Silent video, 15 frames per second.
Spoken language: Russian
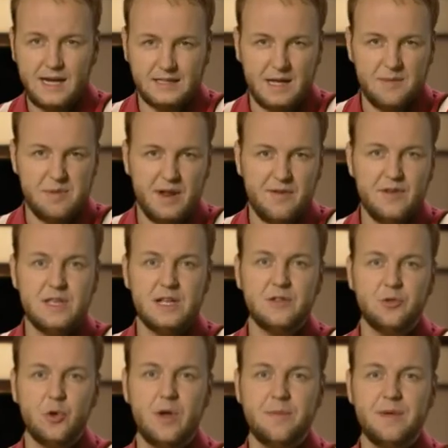Когда
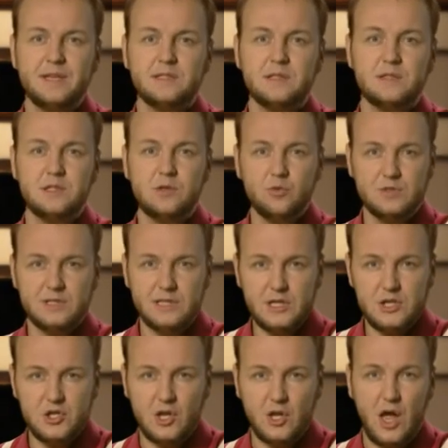правитель той местности
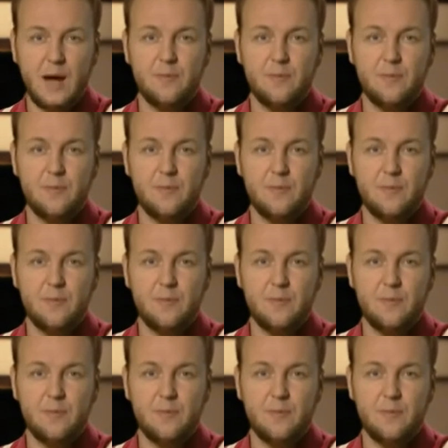услышал